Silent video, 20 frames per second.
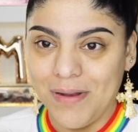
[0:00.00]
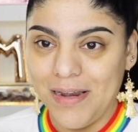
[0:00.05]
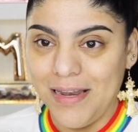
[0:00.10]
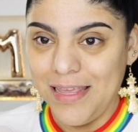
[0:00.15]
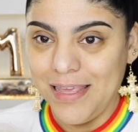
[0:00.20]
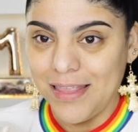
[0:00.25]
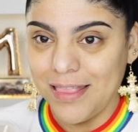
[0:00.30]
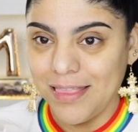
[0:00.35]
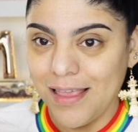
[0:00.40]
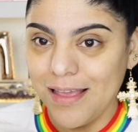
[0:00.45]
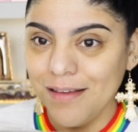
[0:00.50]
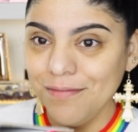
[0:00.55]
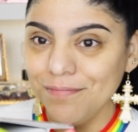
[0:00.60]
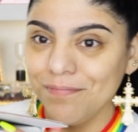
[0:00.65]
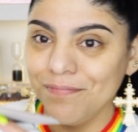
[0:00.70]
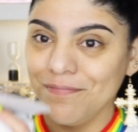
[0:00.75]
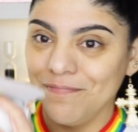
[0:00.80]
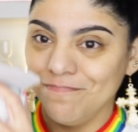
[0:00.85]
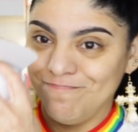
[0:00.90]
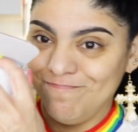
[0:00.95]
paleta
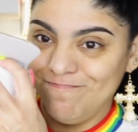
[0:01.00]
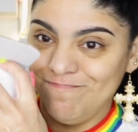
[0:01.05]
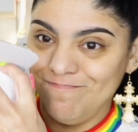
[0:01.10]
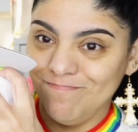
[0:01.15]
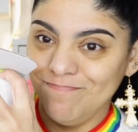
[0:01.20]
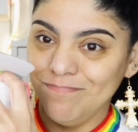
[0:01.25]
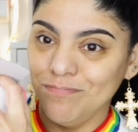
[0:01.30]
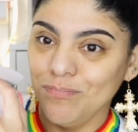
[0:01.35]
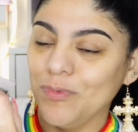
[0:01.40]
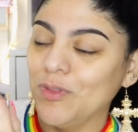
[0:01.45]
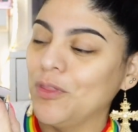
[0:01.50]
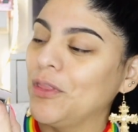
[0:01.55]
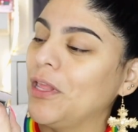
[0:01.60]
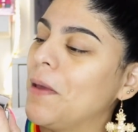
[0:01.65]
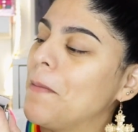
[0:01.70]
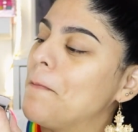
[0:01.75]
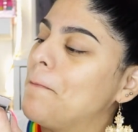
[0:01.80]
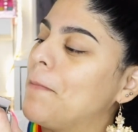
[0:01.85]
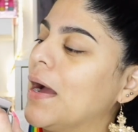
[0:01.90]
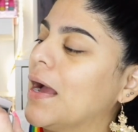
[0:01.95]

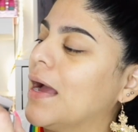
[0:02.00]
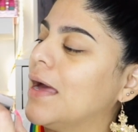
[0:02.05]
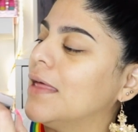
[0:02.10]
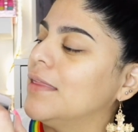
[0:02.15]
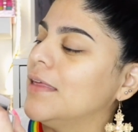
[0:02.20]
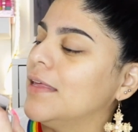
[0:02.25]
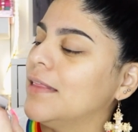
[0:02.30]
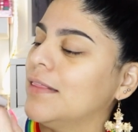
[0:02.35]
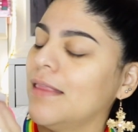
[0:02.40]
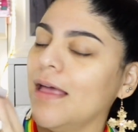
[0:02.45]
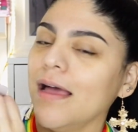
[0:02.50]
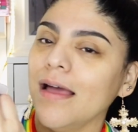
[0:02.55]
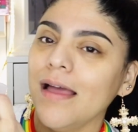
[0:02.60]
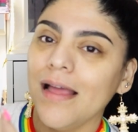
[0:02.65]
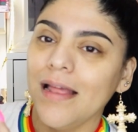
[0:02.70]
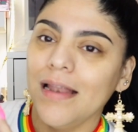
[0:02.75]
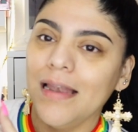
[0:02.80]
empacadita,